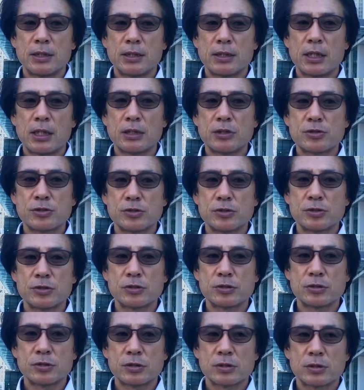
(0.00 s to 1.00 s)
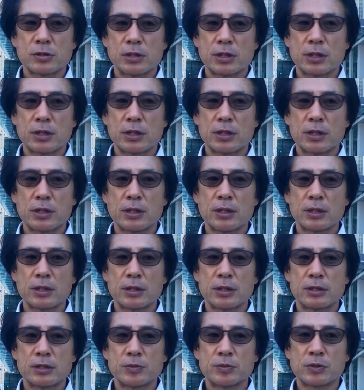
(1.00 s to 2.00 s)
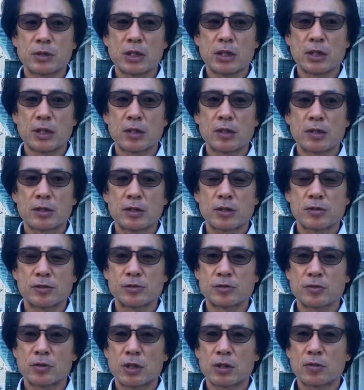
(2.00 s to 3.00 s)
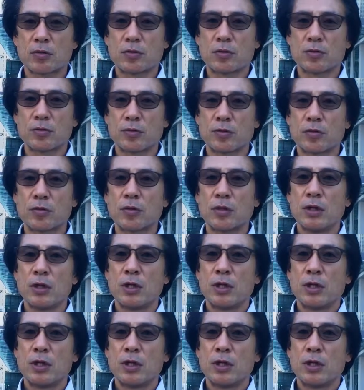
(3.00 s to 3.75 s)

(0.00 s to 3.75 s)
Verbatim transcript: 来週、自分が関わっている小学校の、